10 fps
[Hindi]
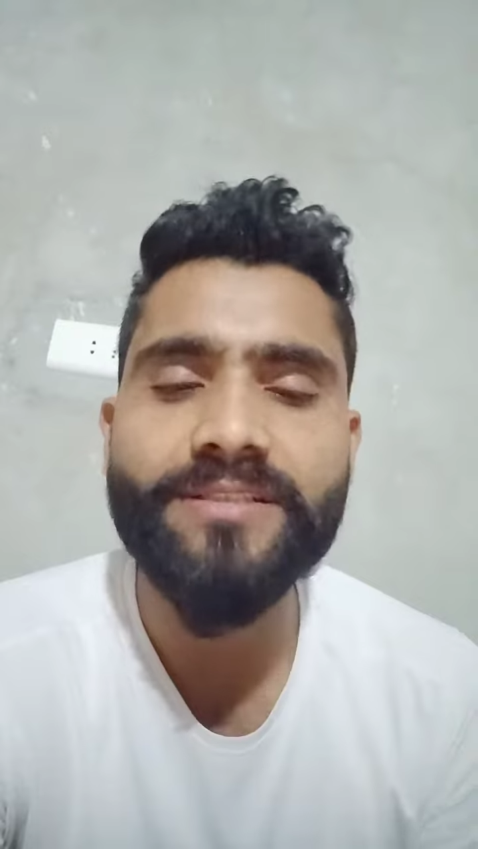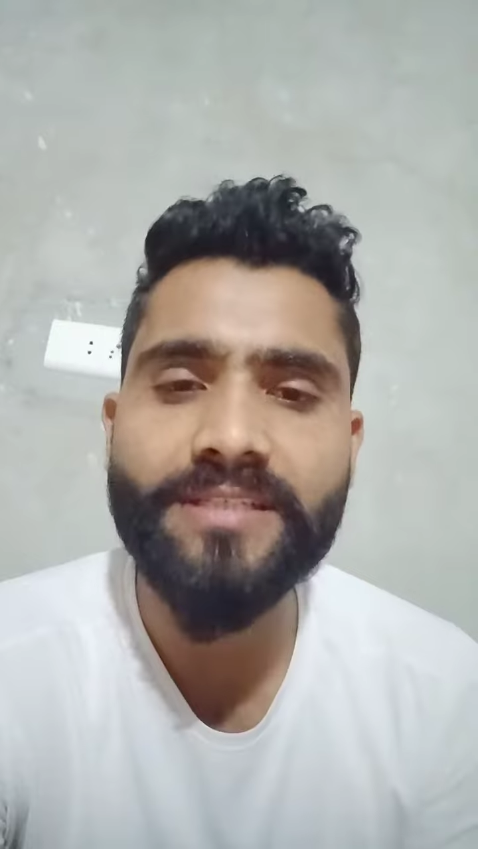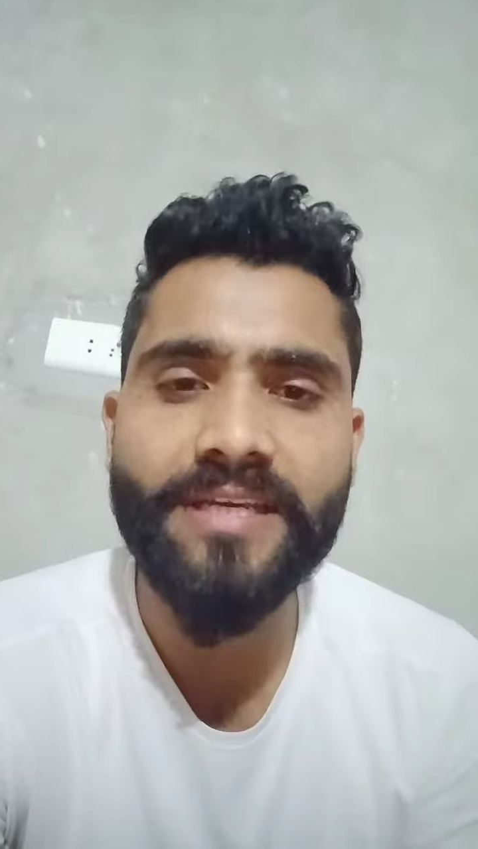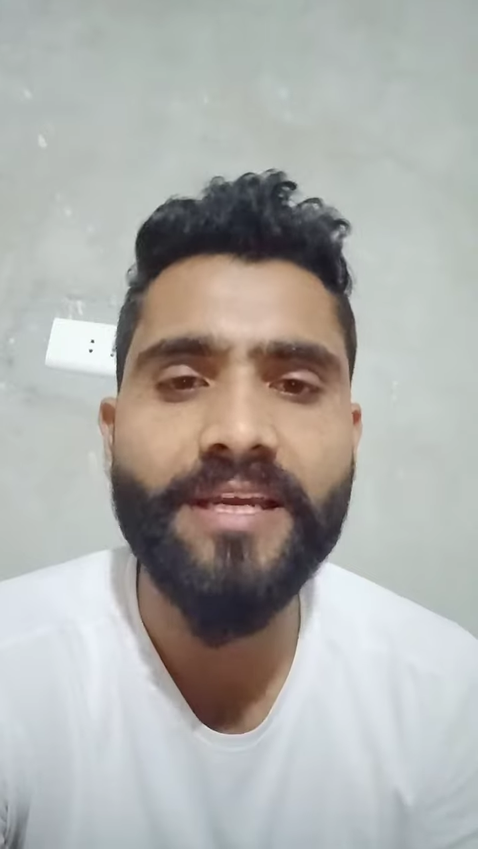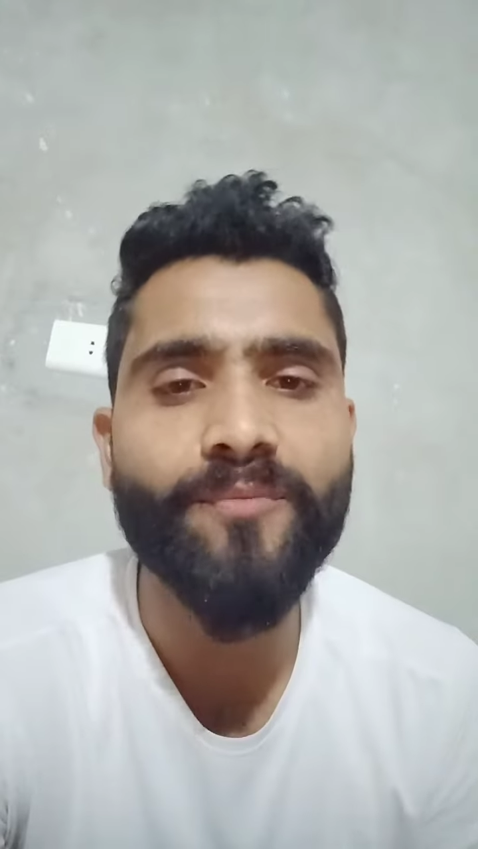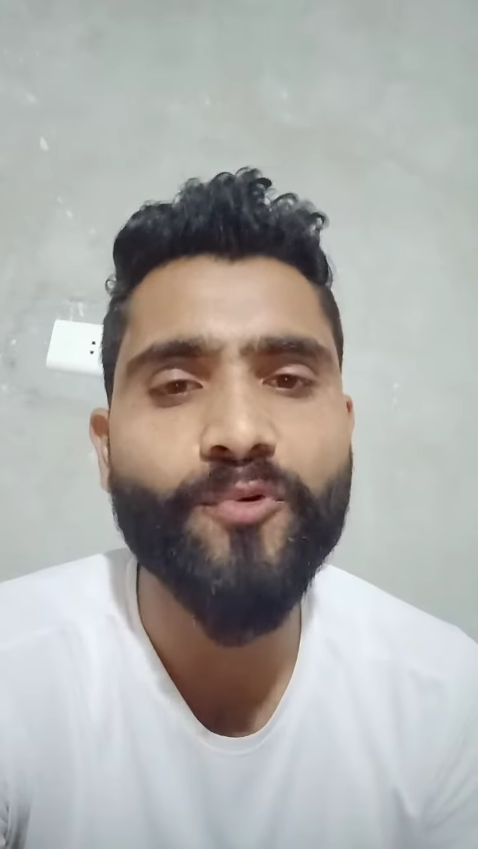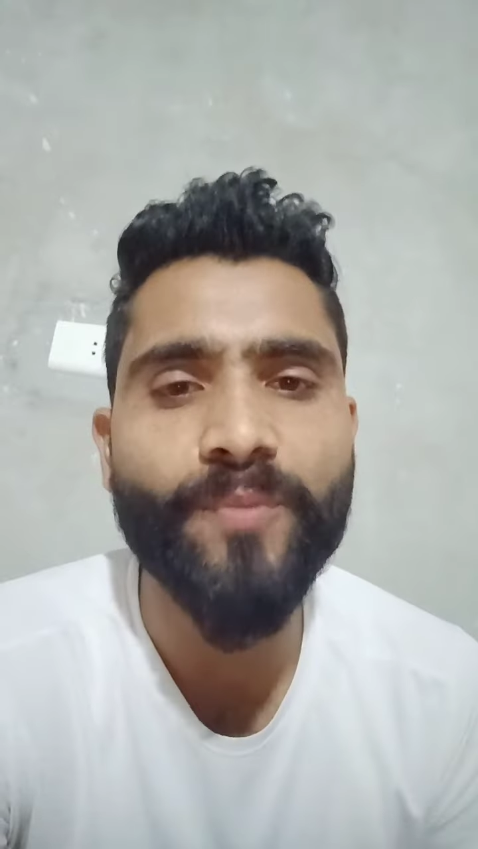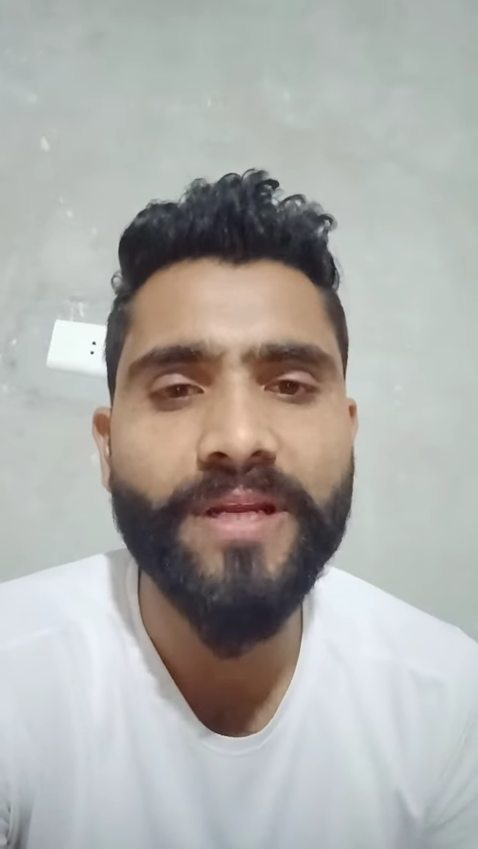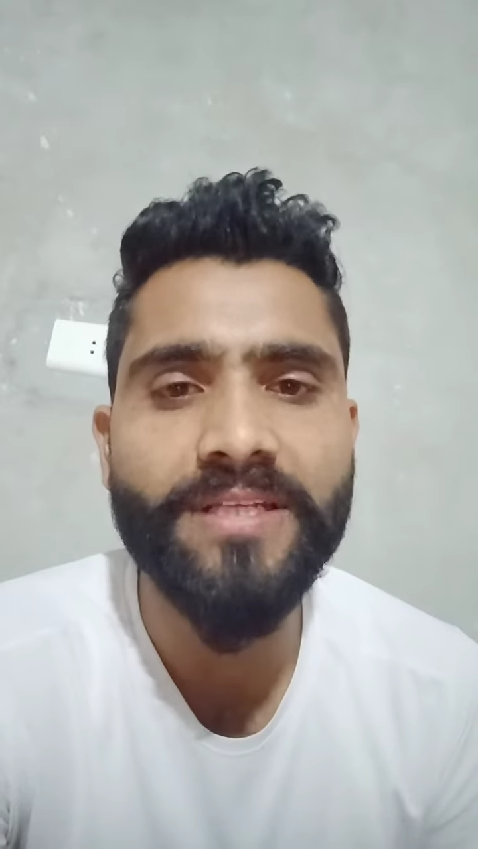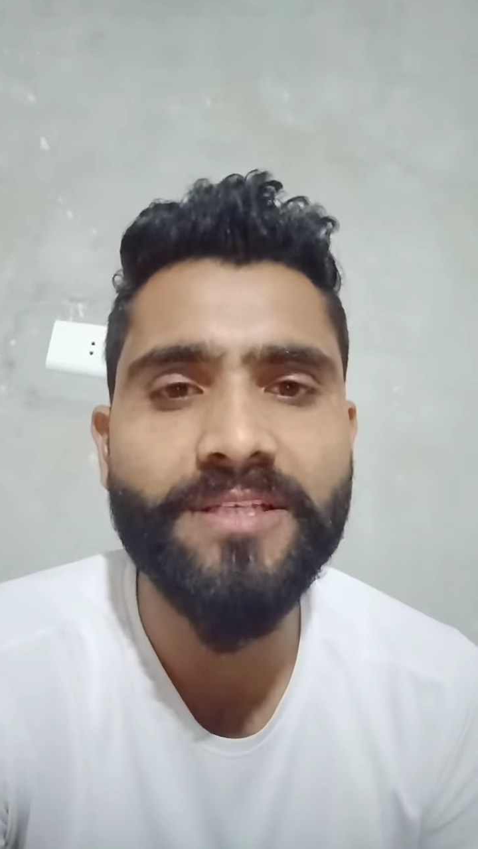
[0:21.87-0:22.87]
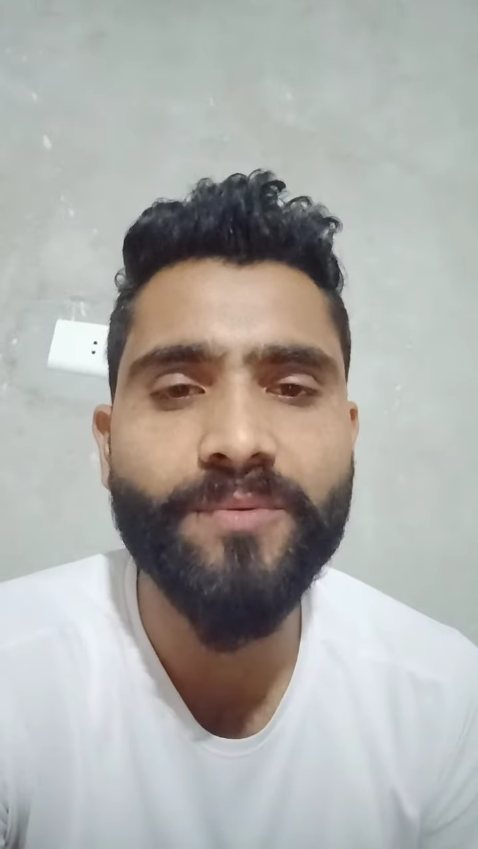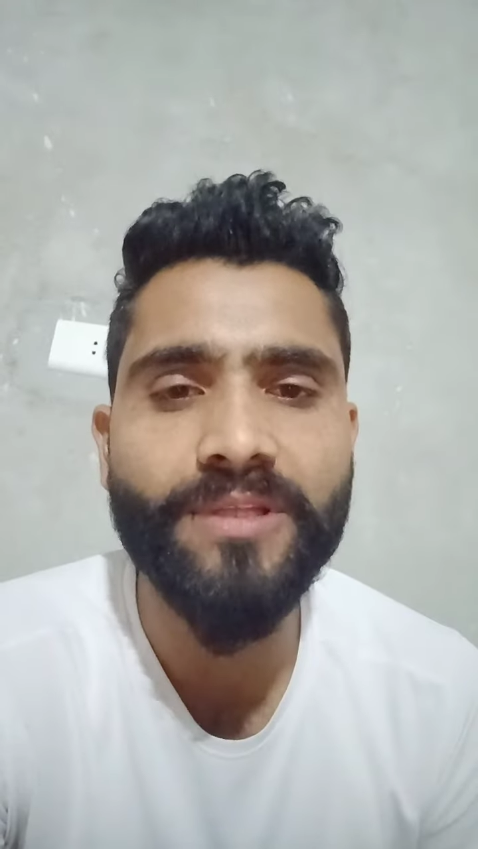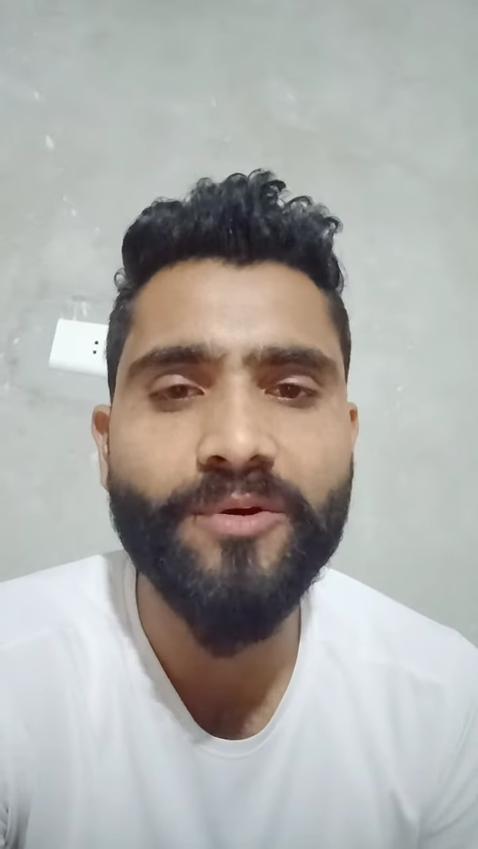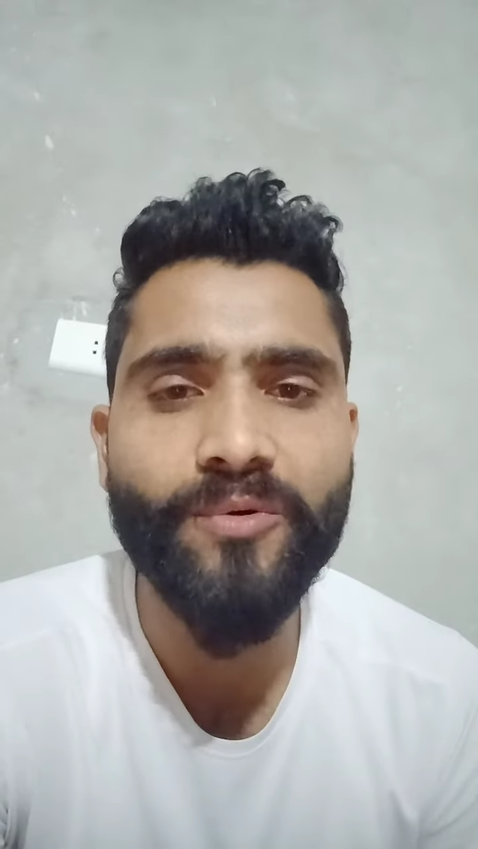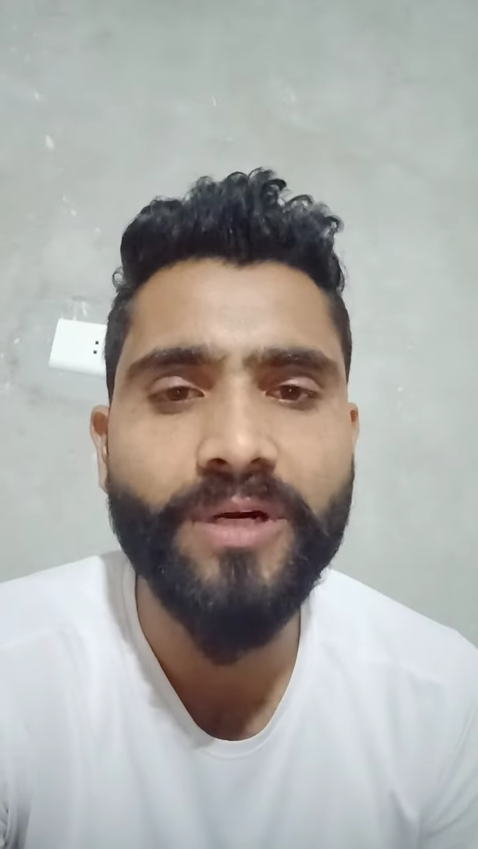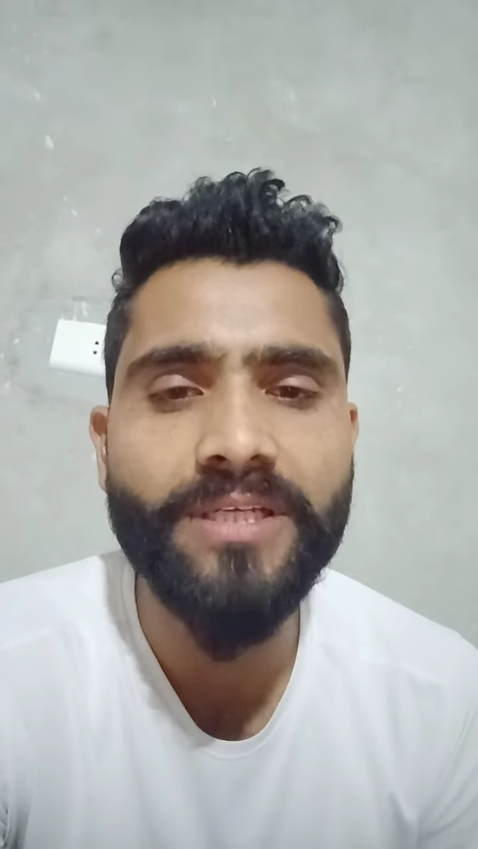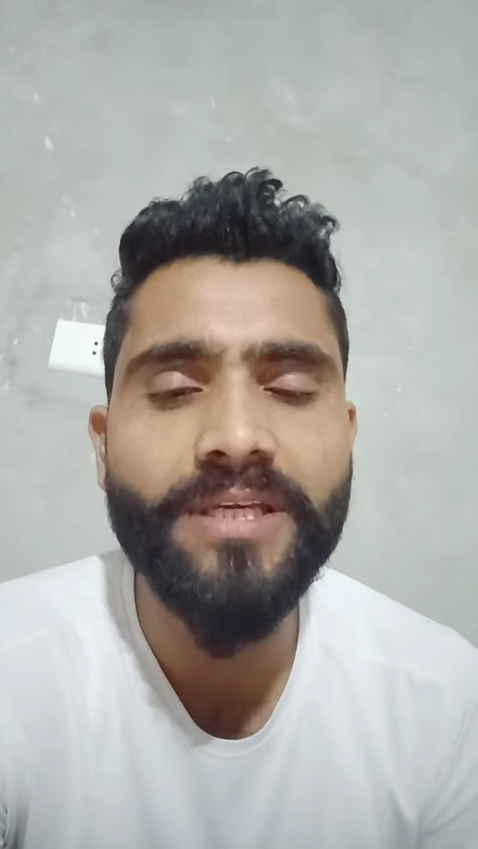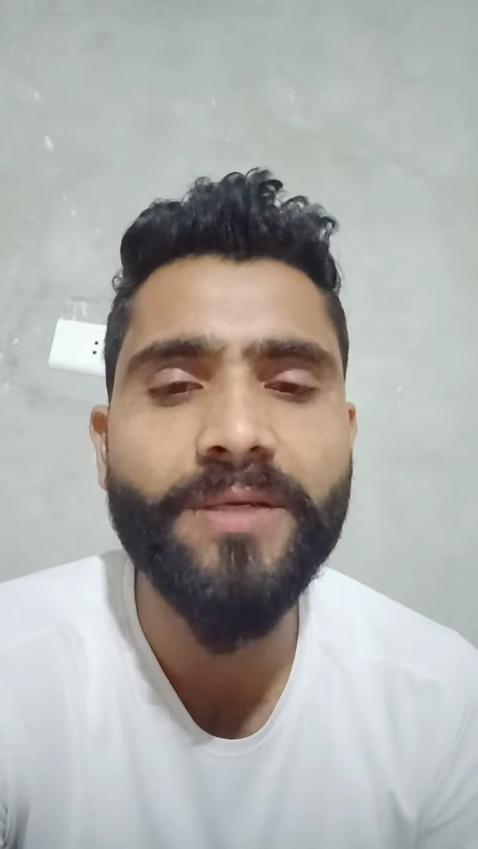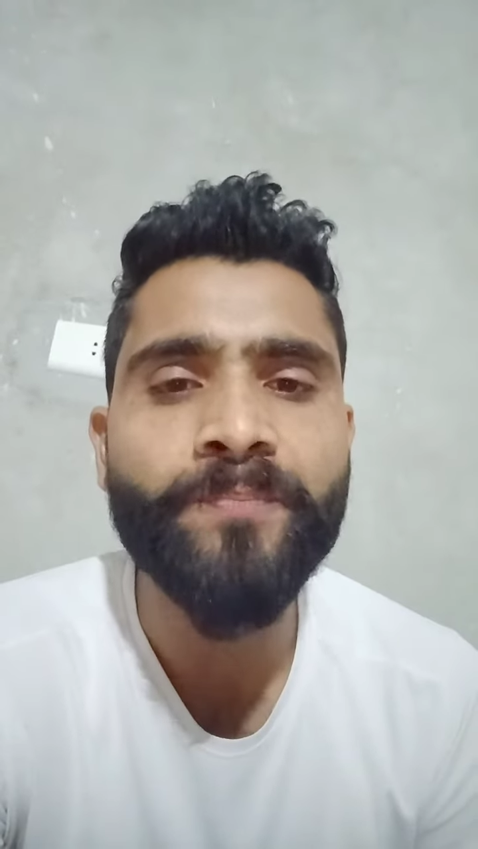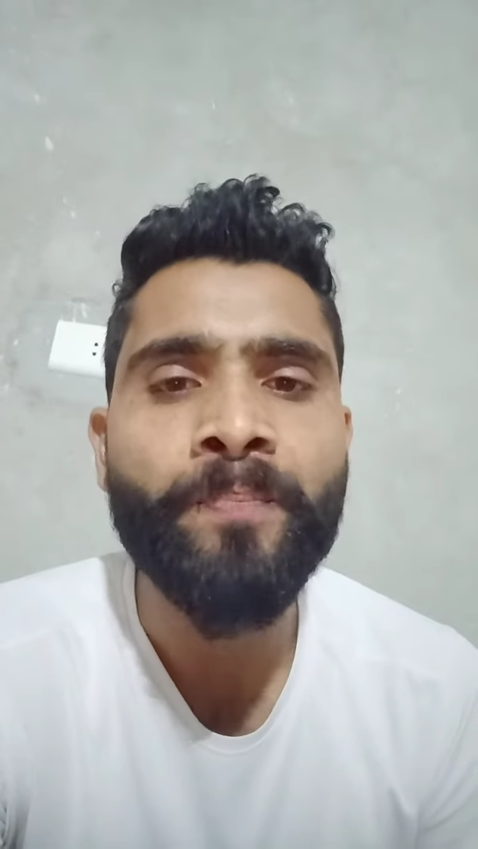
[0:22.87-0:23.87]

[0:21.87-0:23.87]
जैसा कि आपको पहले से पता होगा कि